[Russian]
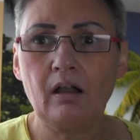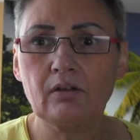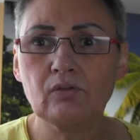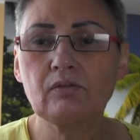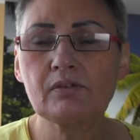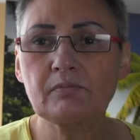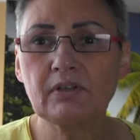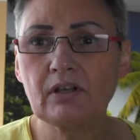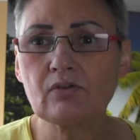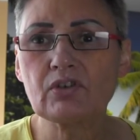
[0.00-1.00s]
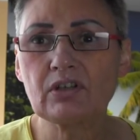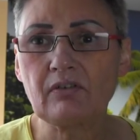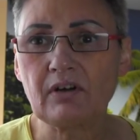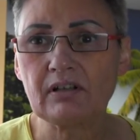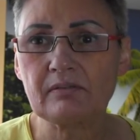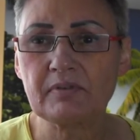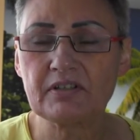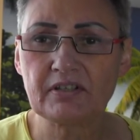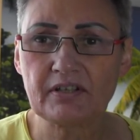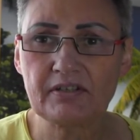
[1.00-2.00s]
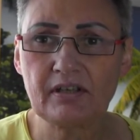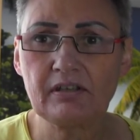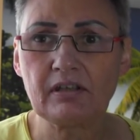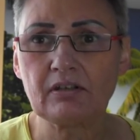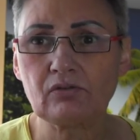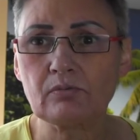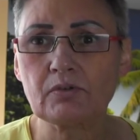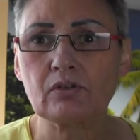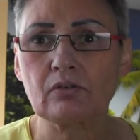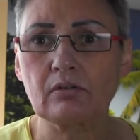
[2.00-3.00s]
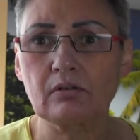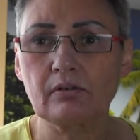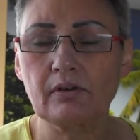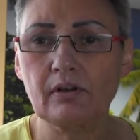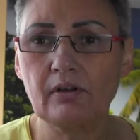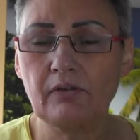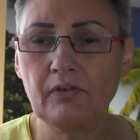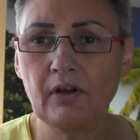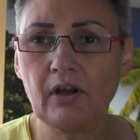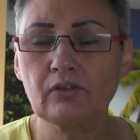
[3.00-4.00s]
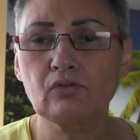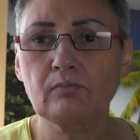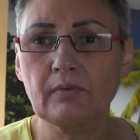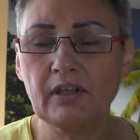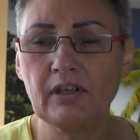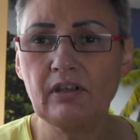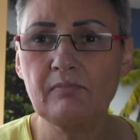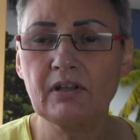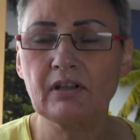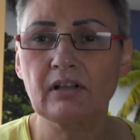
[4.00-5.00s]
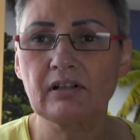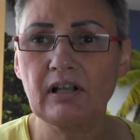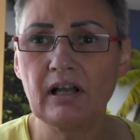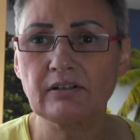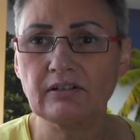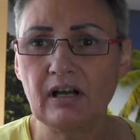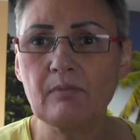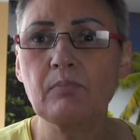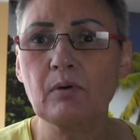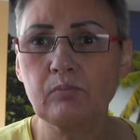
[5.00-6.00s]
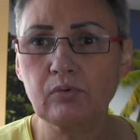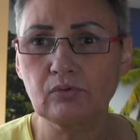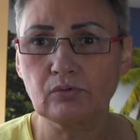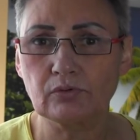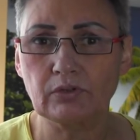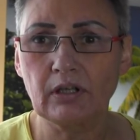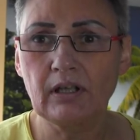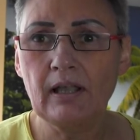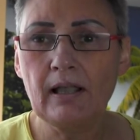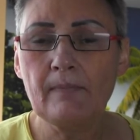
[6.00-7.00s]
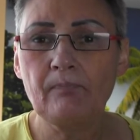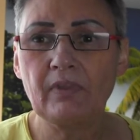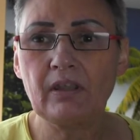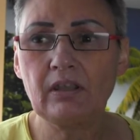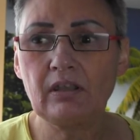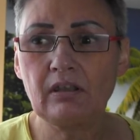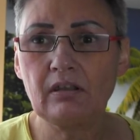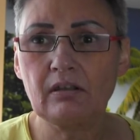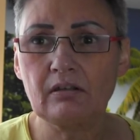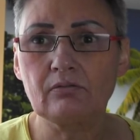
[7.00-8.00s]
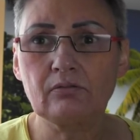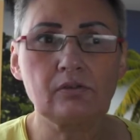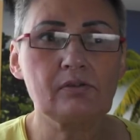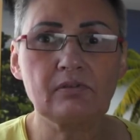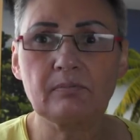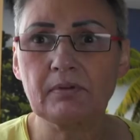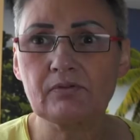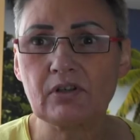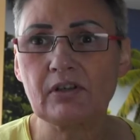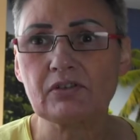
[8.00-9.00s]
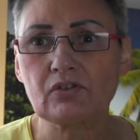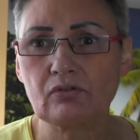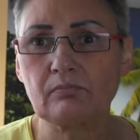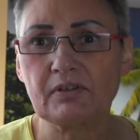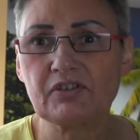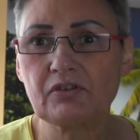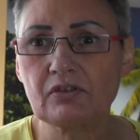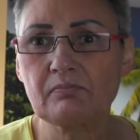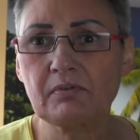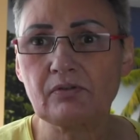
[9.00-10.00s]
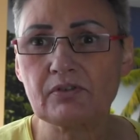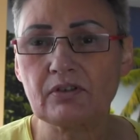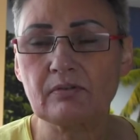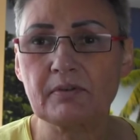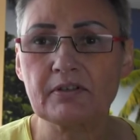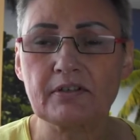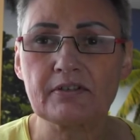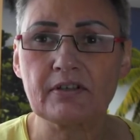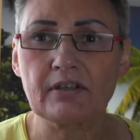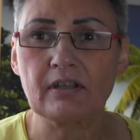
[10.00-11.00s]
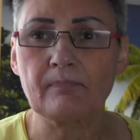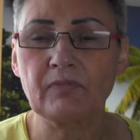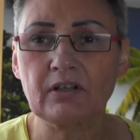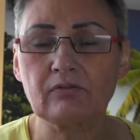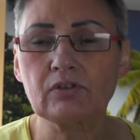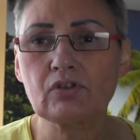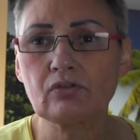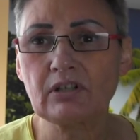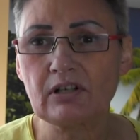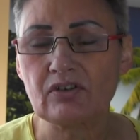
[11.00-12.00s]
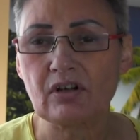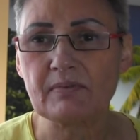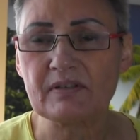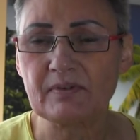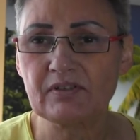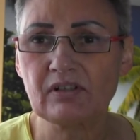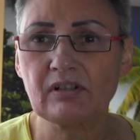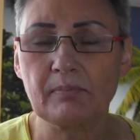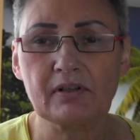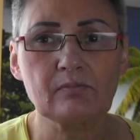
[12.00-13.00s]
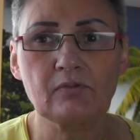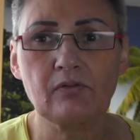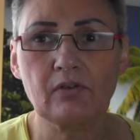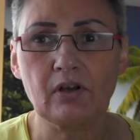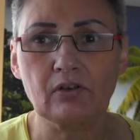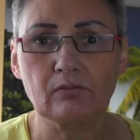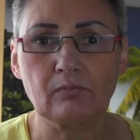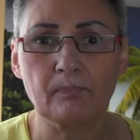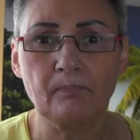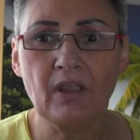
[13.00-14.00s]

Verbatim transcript: Ну, в общем-то, я уже давала предсказания о том, что э, референдумы именно для Трампа будут. И, ну, в общем-то, получается, что почти сбылось это предсказание. Так вот, что дальше я посмотрела по этому референдуму.